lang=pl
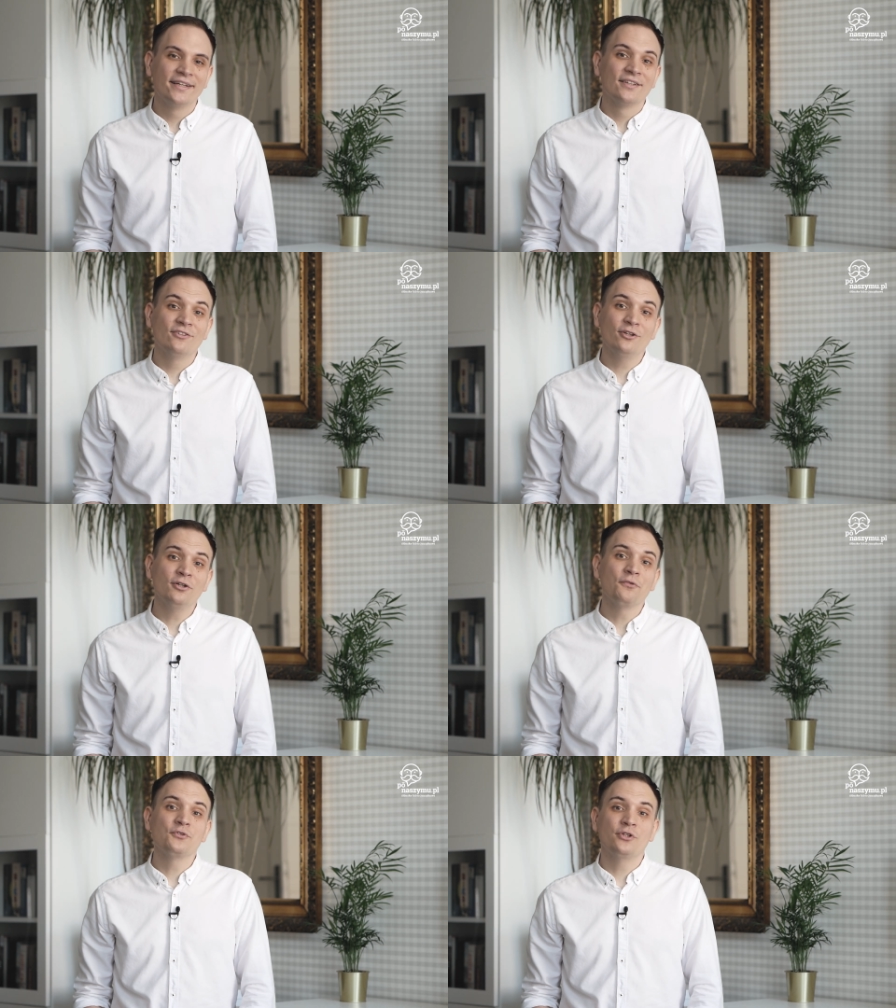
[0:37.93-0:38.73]

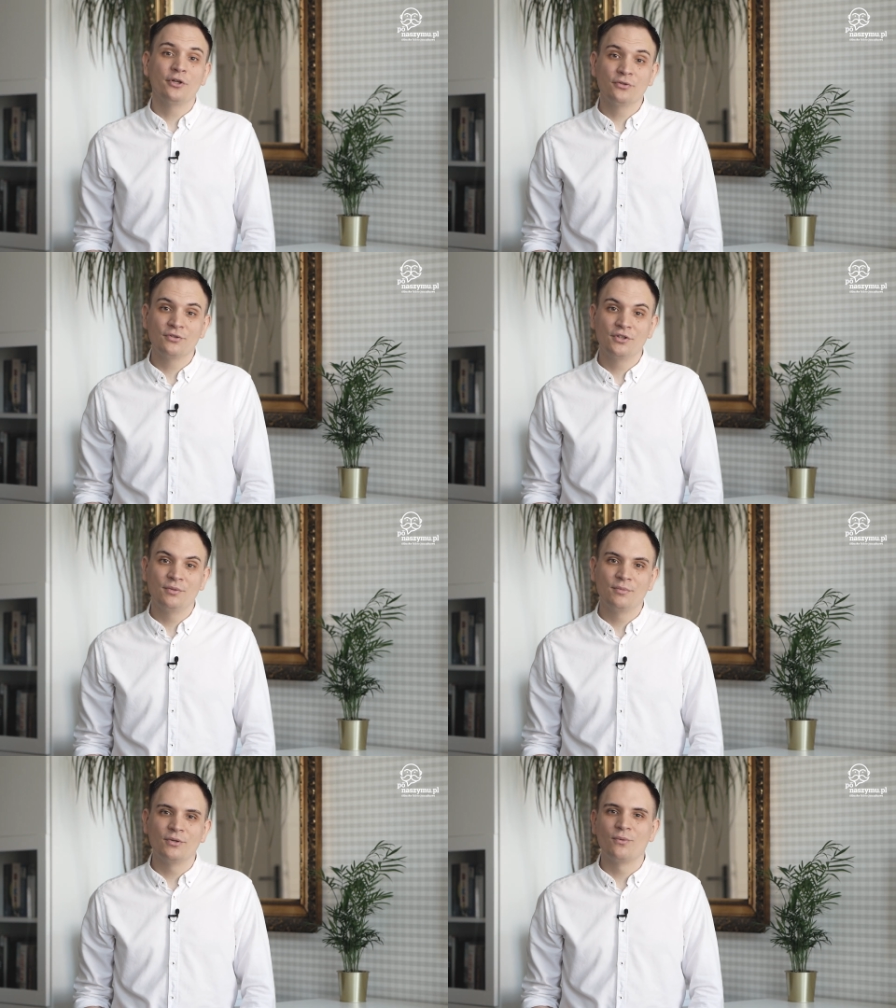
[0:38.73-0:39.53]
Co w
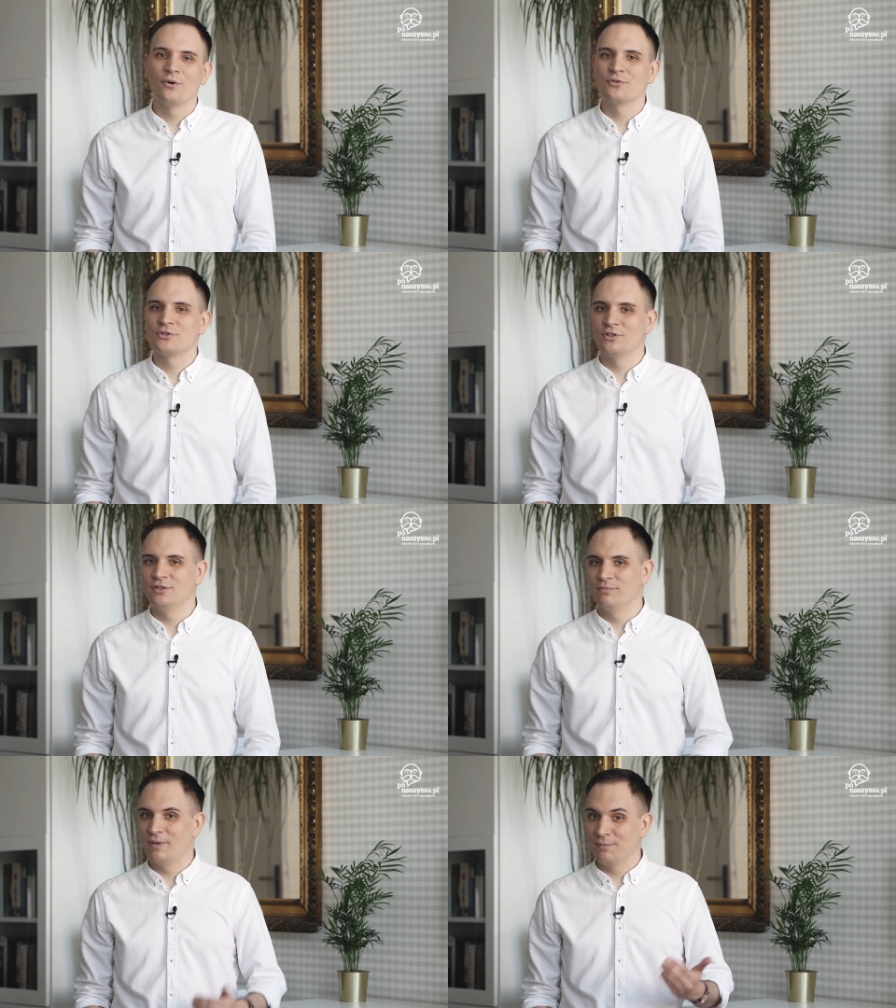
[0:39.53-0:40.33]
śląskim
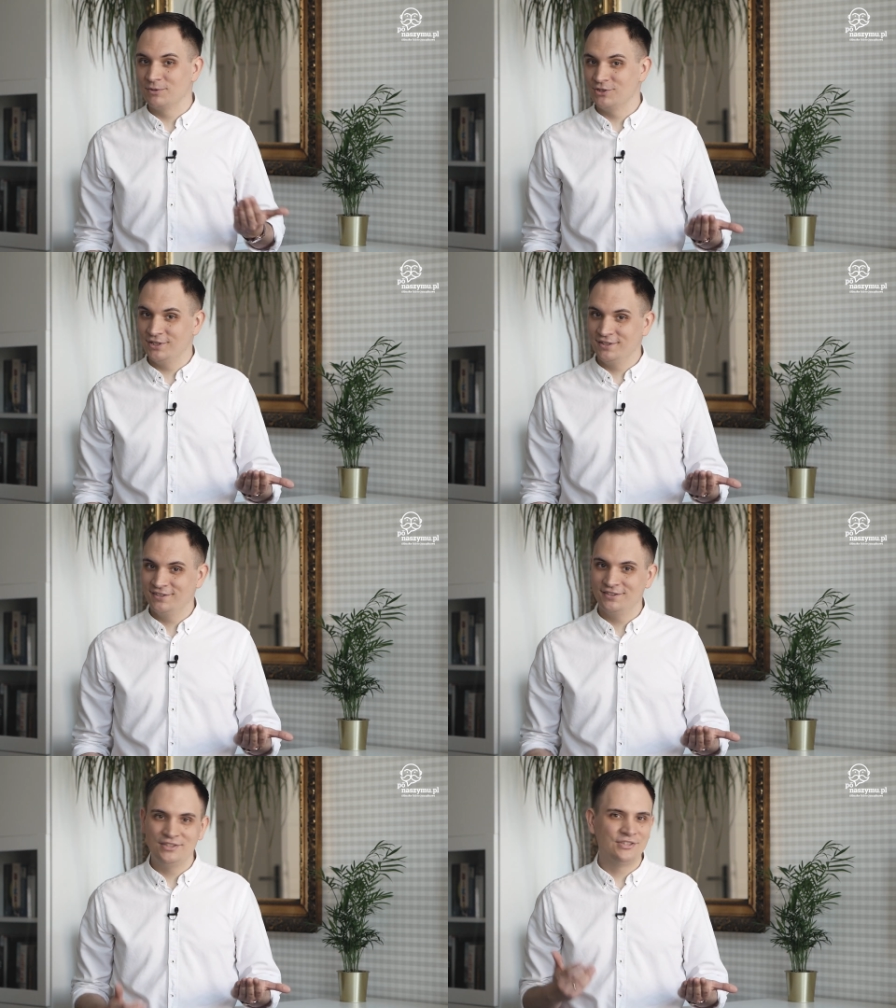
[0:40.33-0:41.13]
łączy babcie,
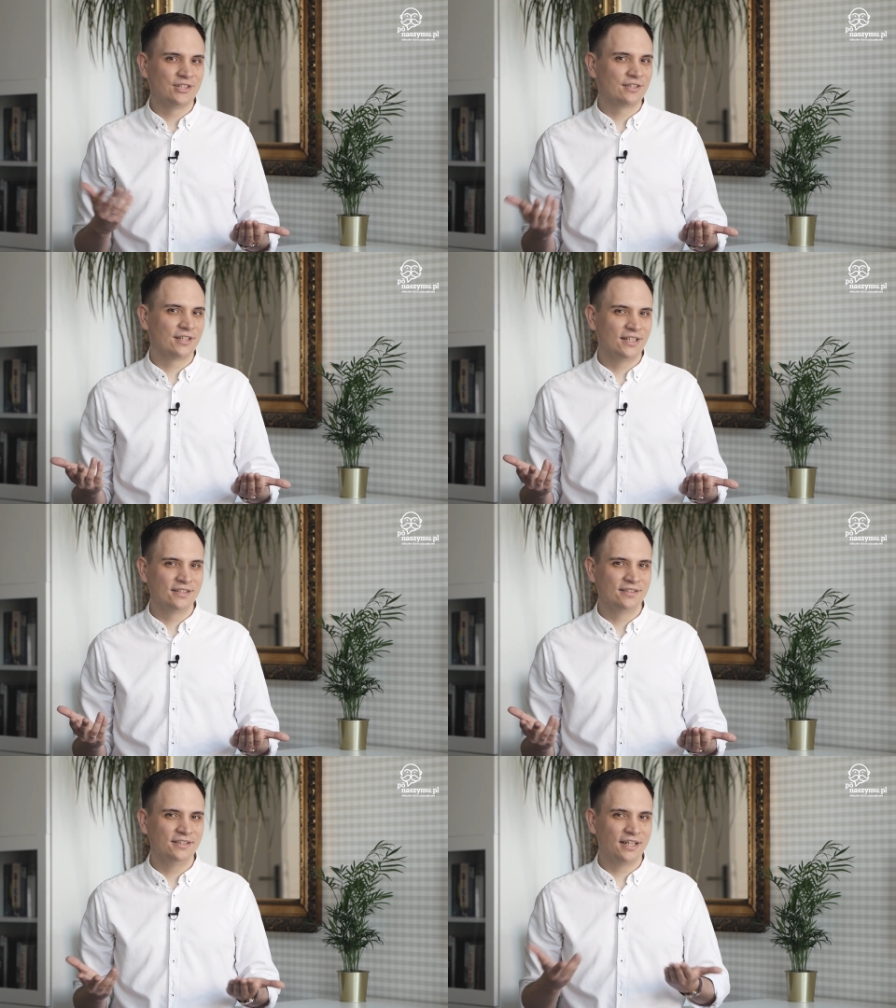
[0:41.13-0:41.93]

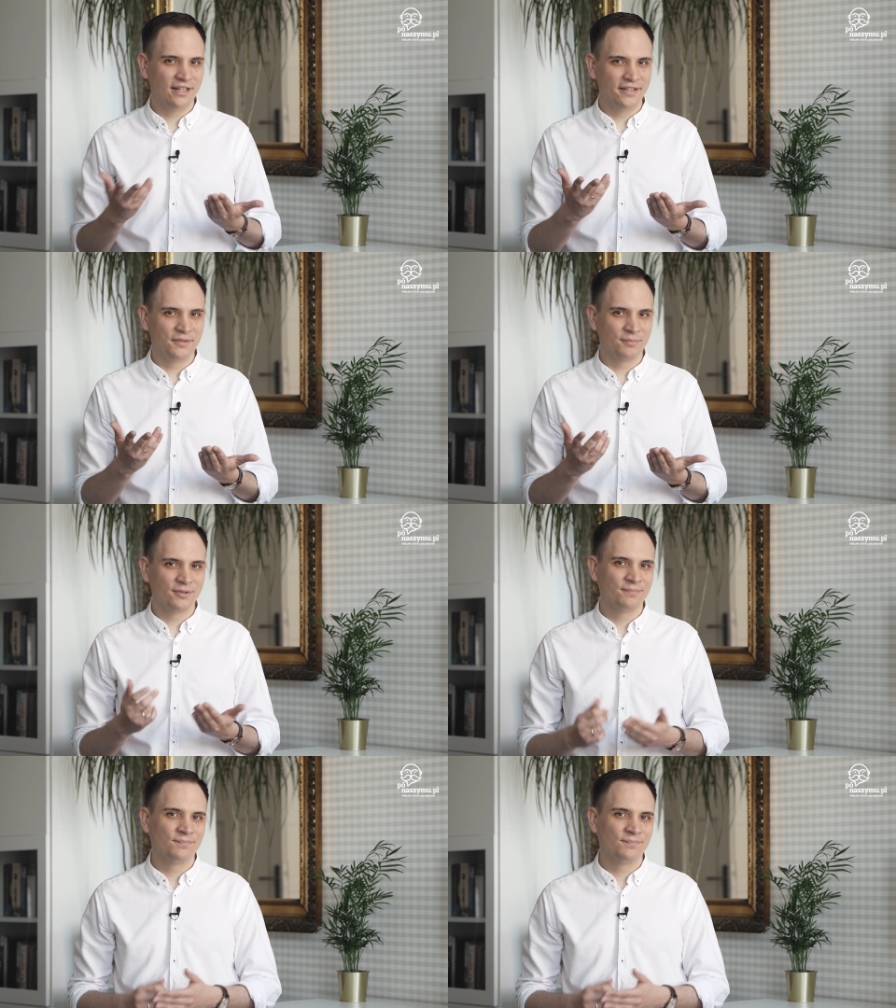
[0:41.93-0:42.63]
dziadka i kalarepę.